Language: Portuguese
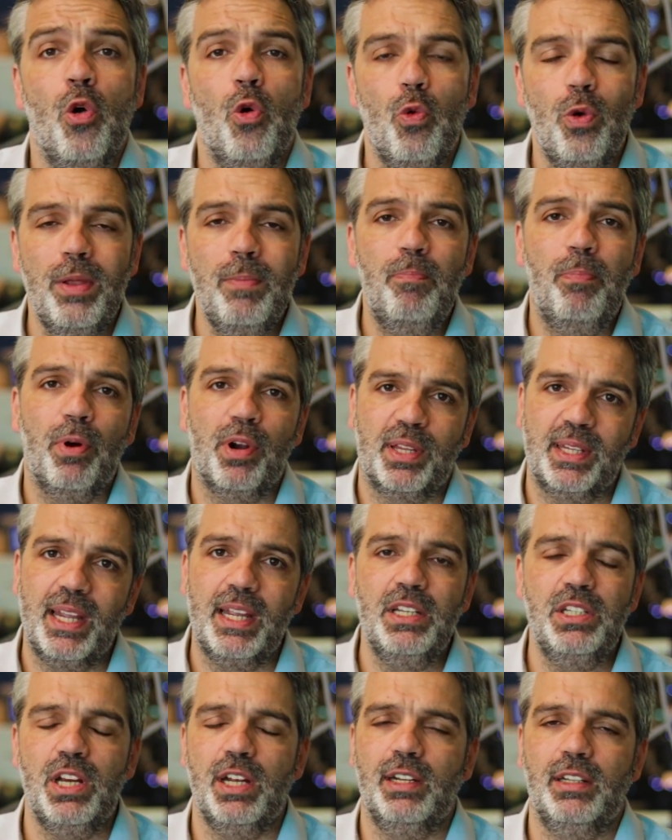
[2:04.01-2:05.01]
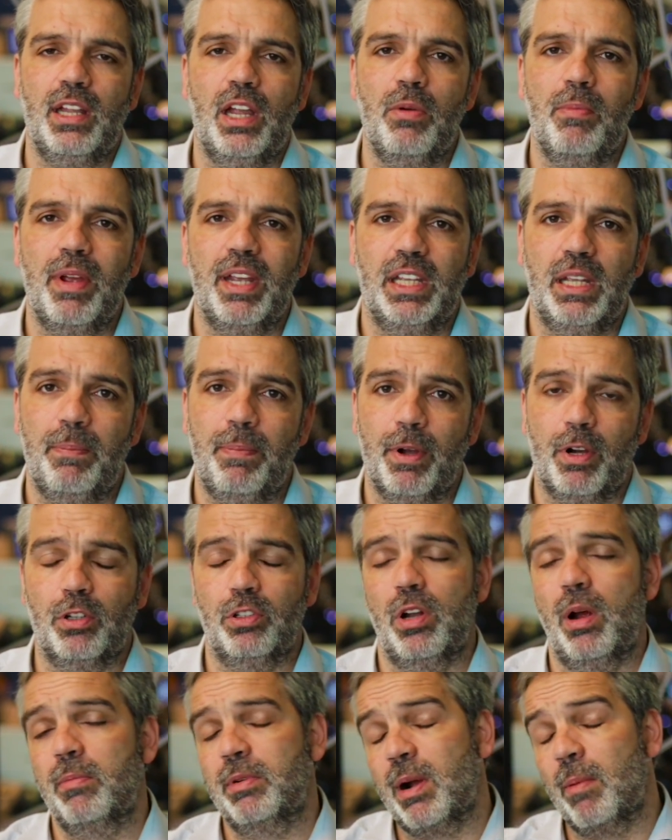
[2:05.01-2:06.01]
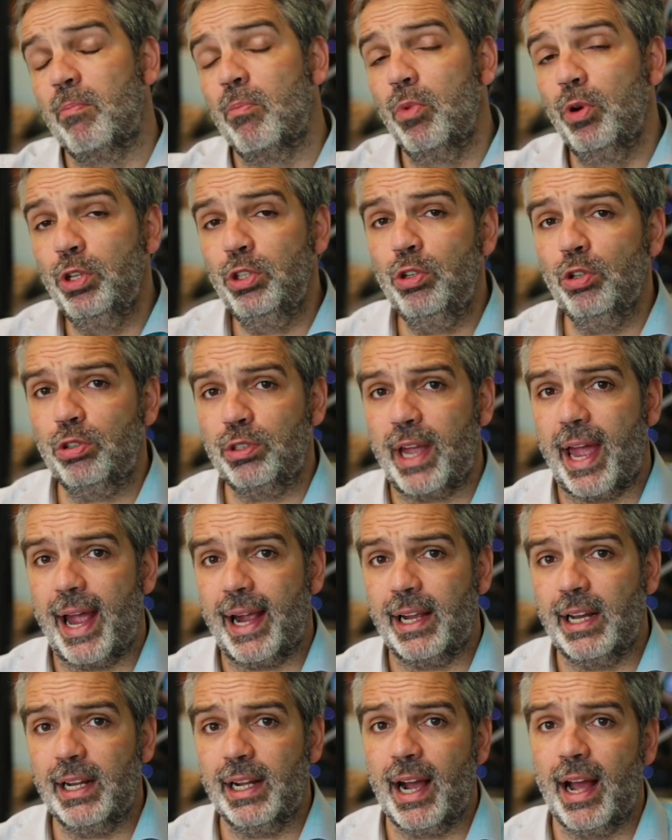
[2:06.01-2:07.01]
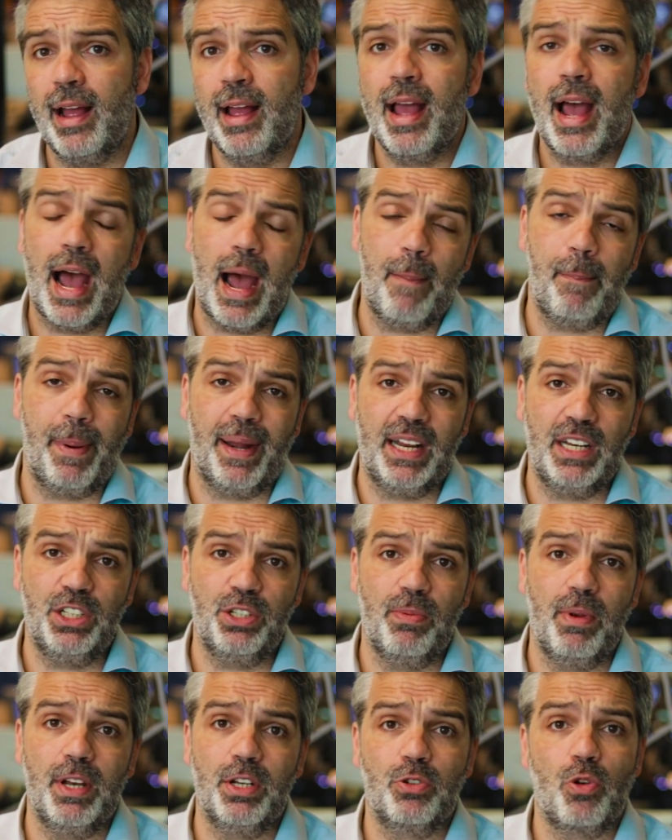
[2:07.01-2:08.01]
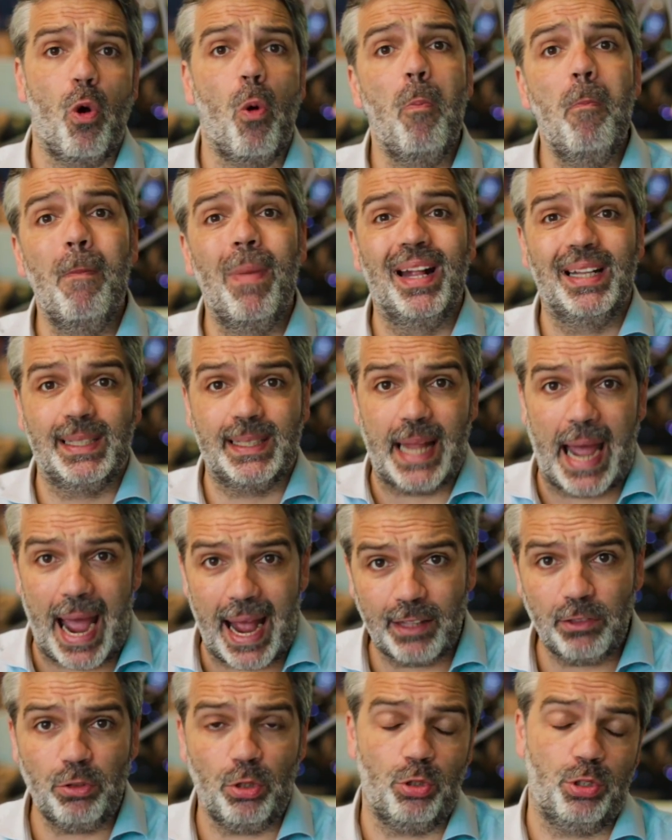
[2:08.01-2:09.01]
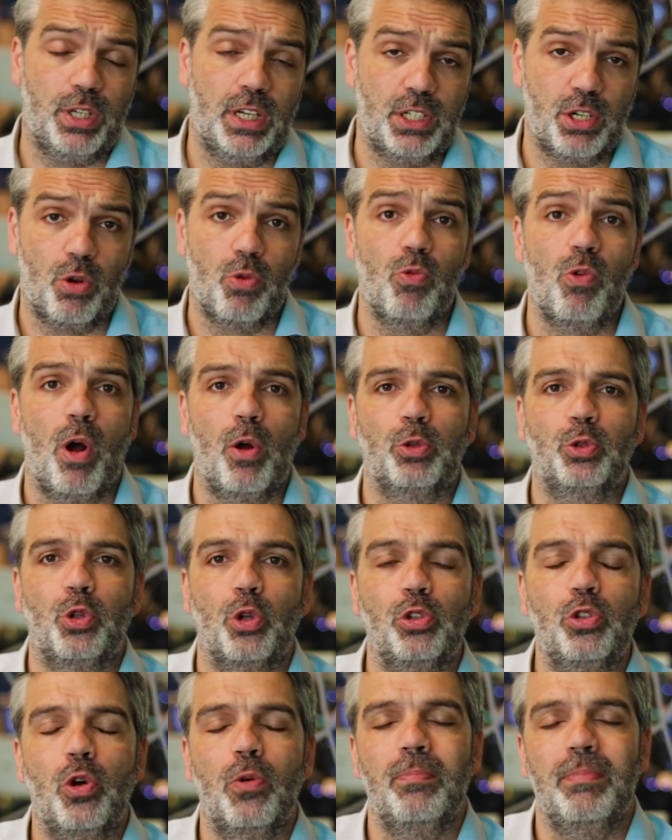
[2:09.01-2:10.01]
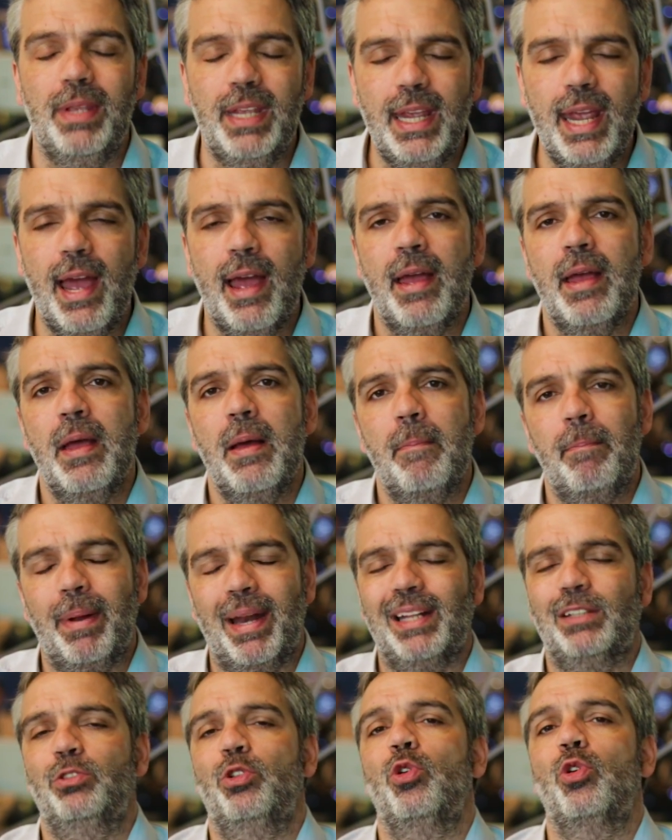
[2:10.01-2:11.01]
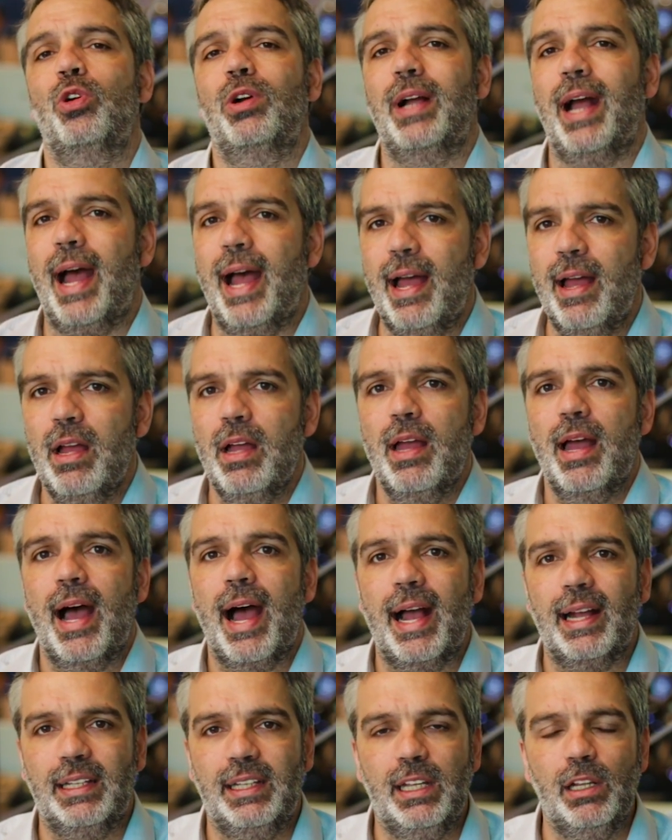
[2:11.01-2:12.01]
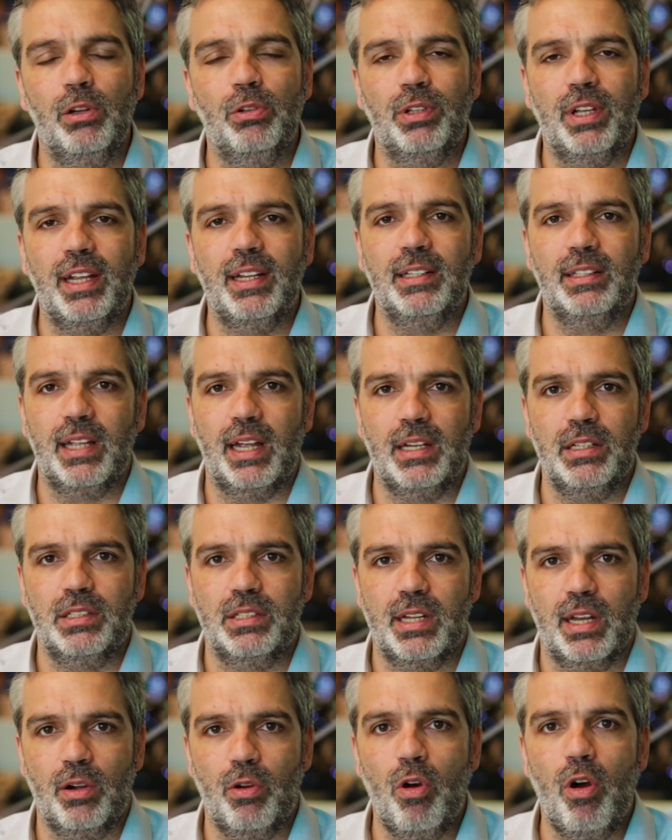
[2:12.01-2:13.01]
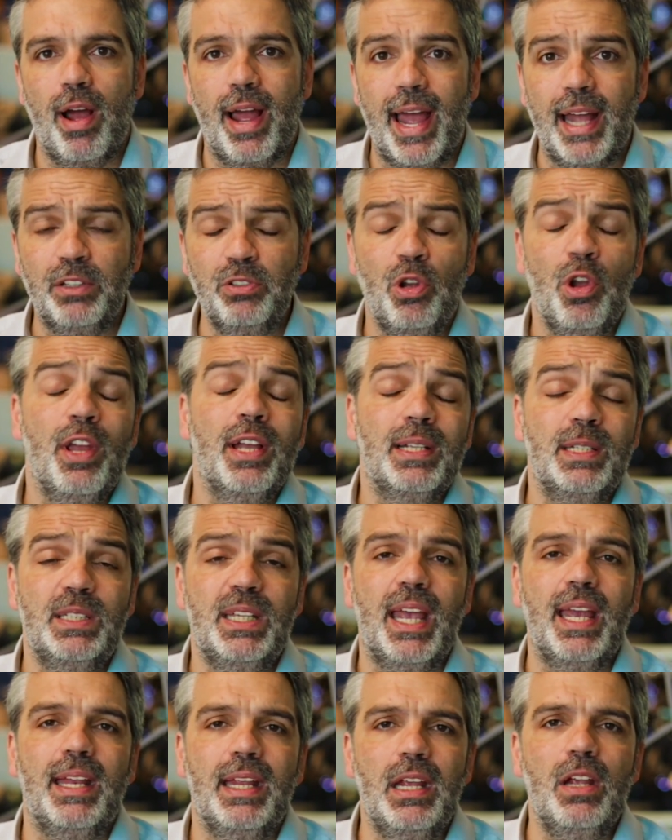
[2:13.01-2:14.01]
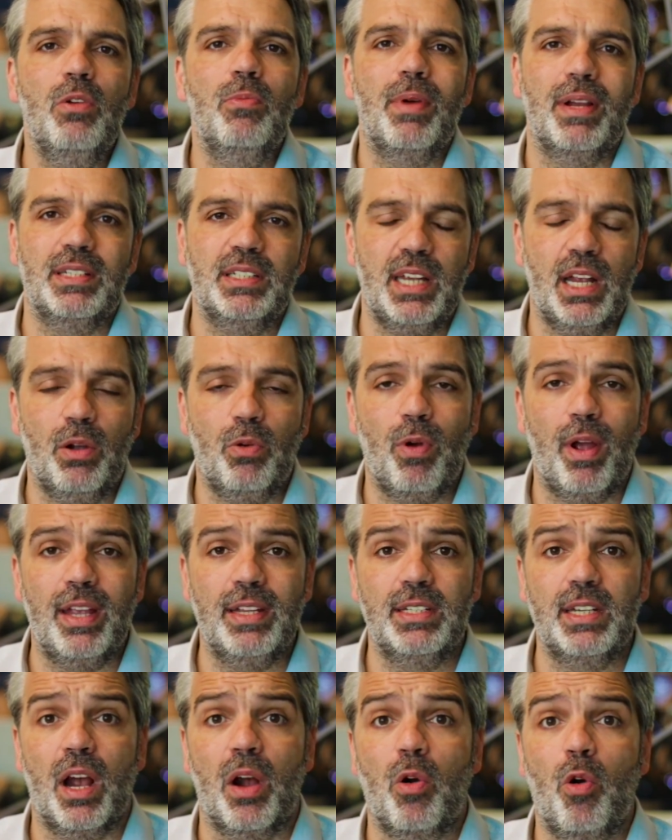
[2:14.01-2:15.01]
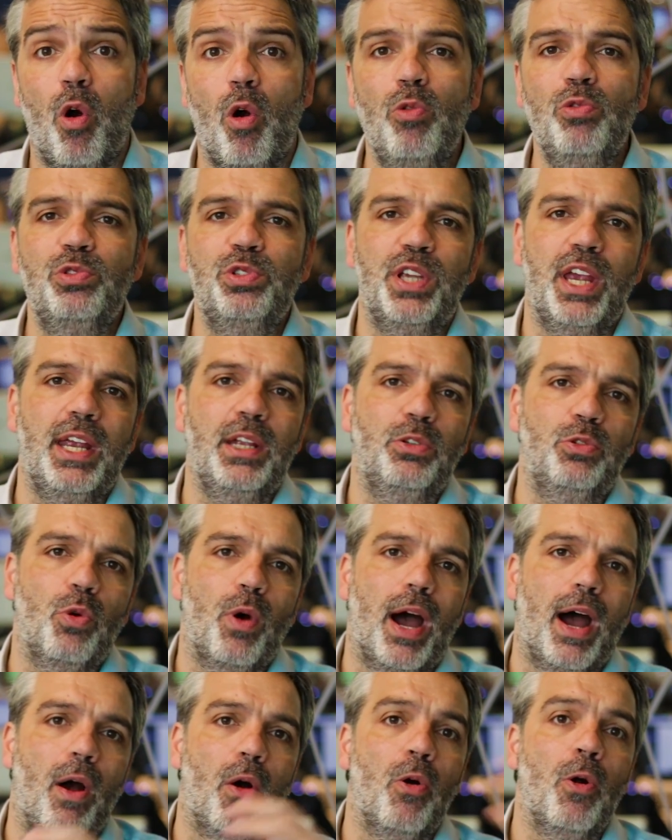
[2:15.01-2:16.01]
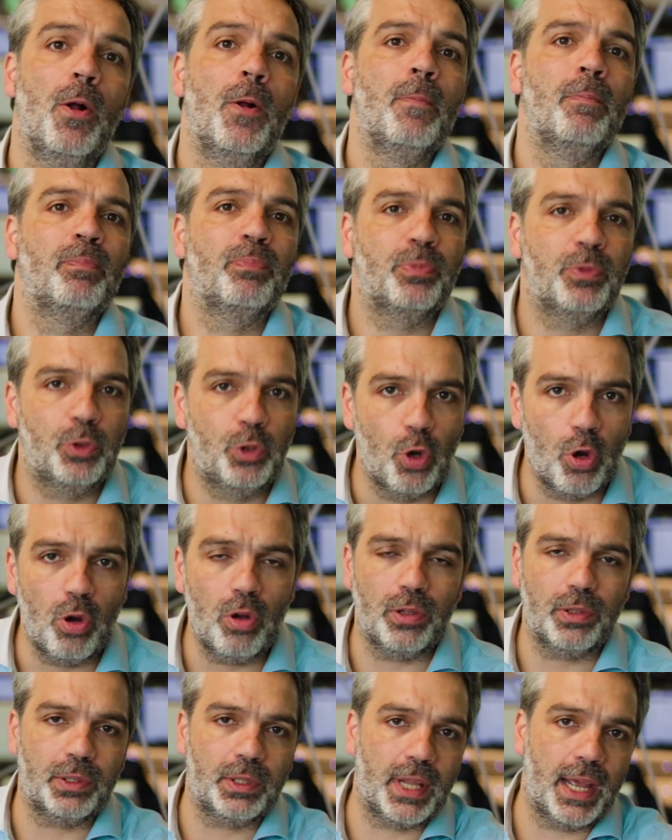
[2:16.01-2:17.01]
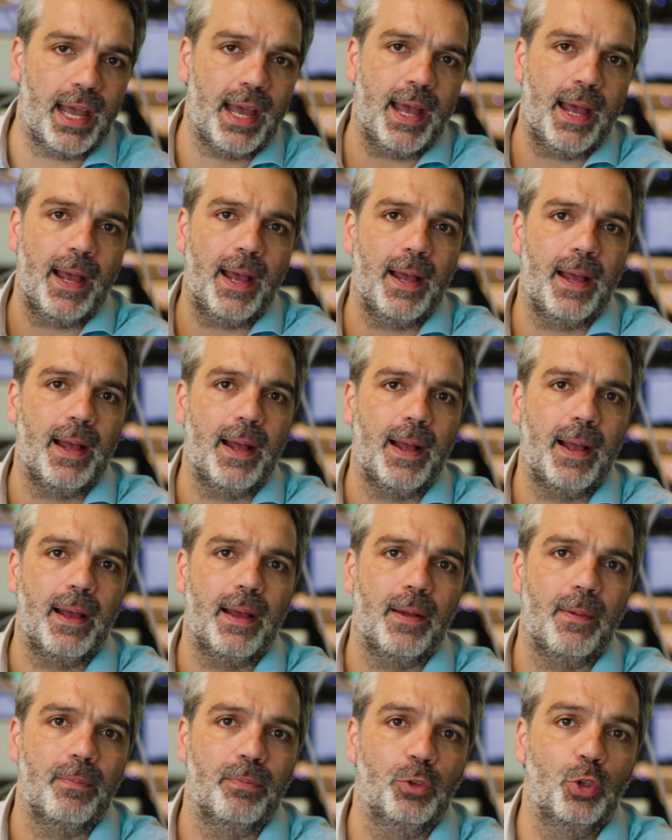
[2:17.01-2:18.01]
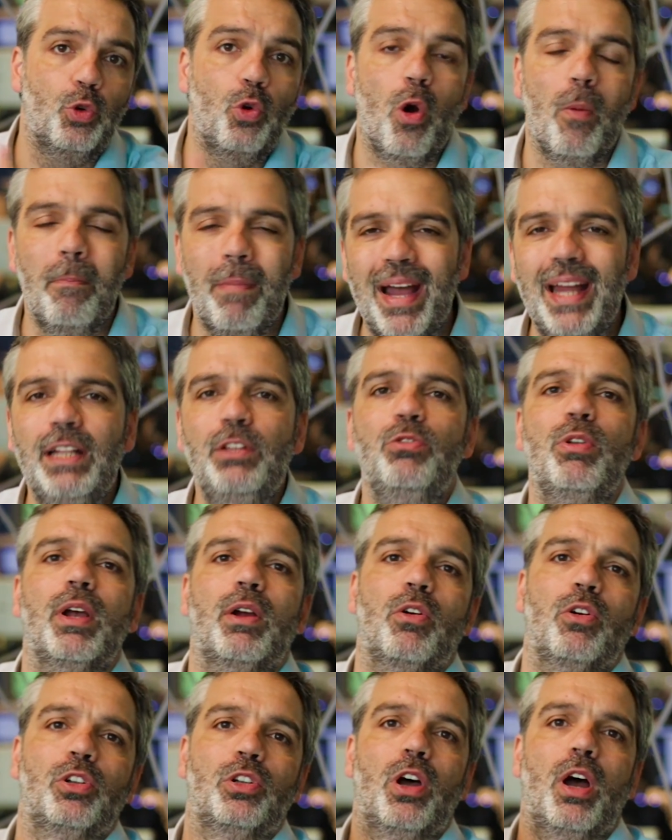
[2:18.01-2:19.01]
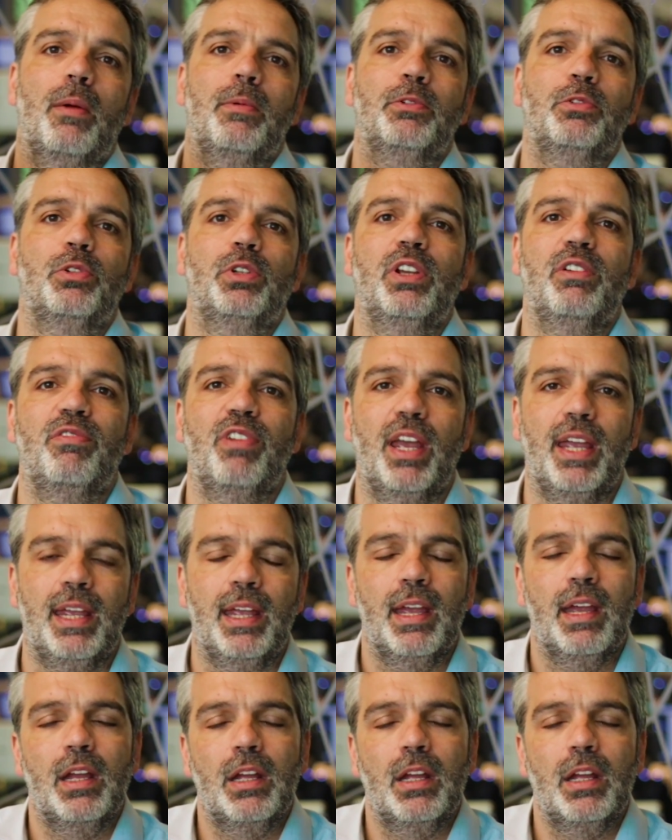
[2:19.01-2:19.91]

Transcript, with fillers: O importante é que tem uma equipe econômica muito técnica, aparentemente com um mandato, ou seja, com autonomia para tocar aquilo que entende ser correto, que seria uma sequência conceitual do, da, do comando econômico que vem